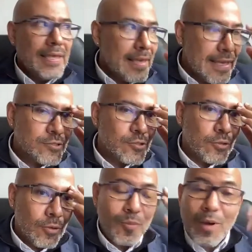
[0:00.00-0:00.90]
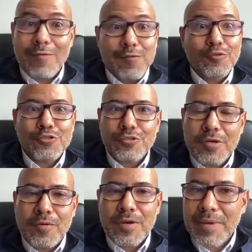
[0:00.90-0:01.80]
Y esto ha
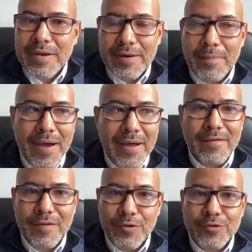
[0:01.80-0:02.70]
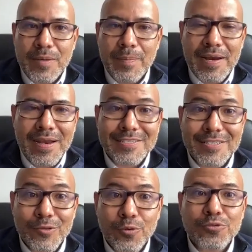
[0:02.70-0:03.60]
funcionado de una manera maravillosa para las
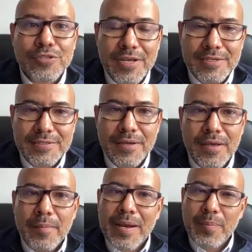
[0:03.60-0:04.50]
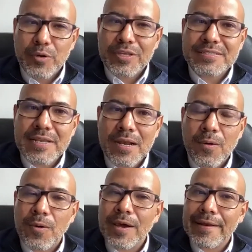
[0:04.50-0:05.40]
industrias, para, por decir
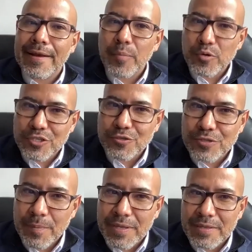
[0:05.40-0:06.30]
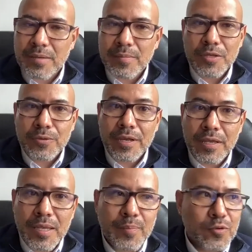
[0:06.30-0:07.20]
algo, generar procesos de mantenimiento en
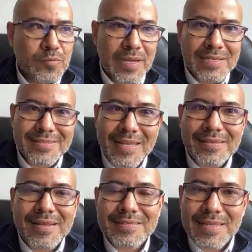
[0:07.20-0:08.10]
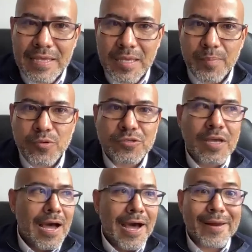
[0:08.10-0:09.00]
equipos, ver estándares de equipos,
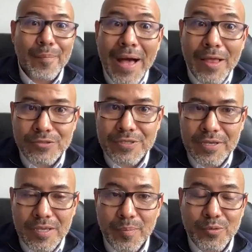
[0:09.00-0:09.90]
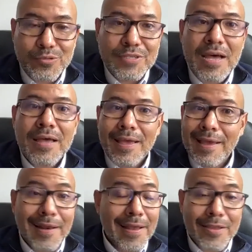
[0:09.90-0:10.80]
armados de equipos. O sea,
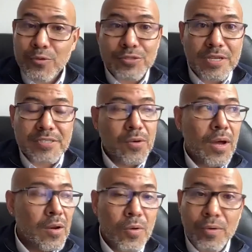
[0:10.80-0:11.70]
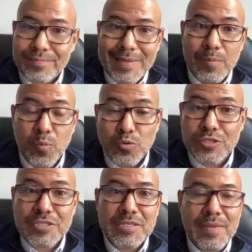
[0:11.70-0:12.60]
en la industria ha sido algo de
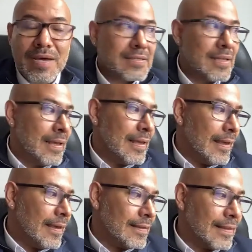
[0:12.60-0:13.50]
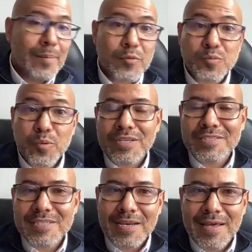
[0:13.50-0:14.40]
muchísimas, eh, digamos,
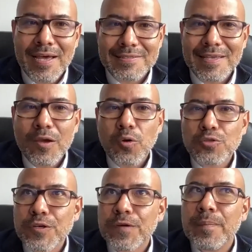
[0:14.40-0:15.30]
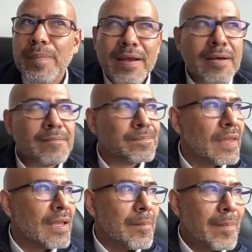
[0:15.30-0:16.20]
potencialidades, inclusive para,
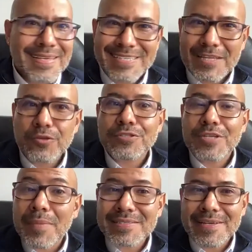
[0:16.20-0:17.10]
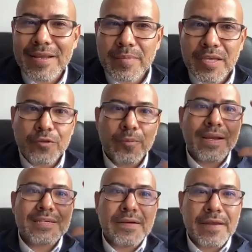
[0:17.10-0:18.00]
para centros de almacenamiento,
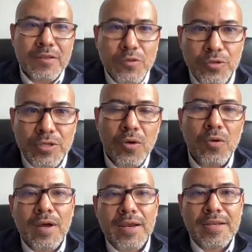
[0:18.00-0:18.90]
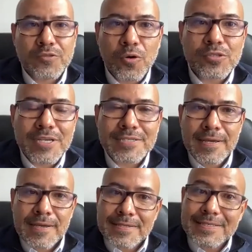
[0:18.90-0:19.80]
para saber en dónde colocan las cosas,
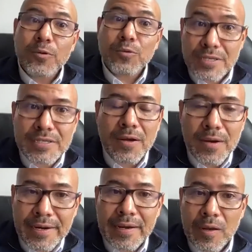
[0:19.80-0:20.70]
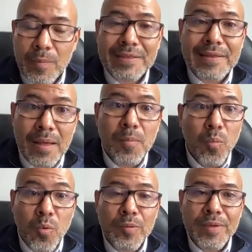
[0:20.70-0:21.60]
se ha utilizado la realidad aumentada
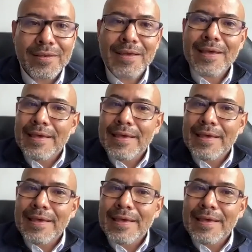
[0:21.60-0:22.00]
muy bien.